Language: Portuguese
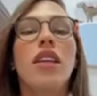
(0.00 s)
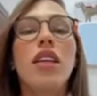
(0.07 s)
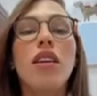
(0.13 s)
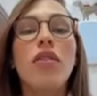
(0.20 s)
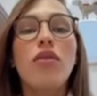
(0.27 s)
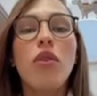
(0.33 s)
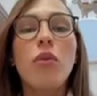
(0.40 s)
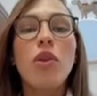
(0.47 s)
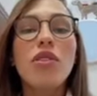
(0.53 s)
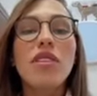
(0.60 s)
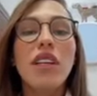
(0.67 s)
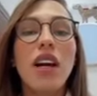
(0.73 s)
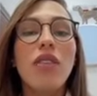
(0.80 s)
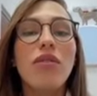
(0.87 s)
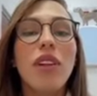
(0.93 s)
e vou
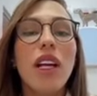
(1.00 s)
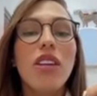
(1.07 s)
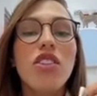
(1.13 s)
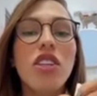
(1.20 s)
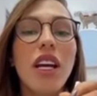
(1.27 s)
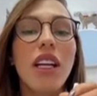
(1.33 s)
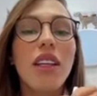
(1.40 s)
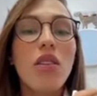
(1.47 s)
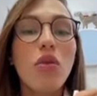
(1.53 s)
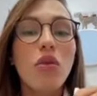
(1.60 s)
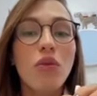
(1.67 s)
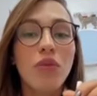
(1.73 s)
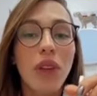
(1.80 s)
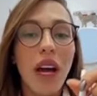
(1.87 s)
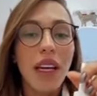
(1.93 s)
mostrar, falar de cada um.